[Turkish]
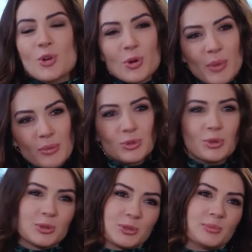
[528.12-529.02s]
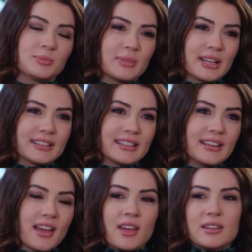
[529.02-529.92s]
çok memnun oldum ben
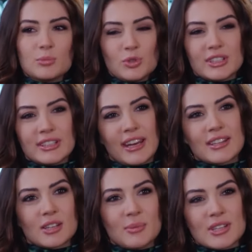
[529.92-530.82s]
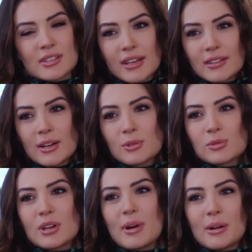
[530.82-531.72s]
de. Bu arada gecikme için tekrar
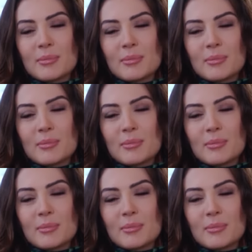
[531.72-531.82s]
kusura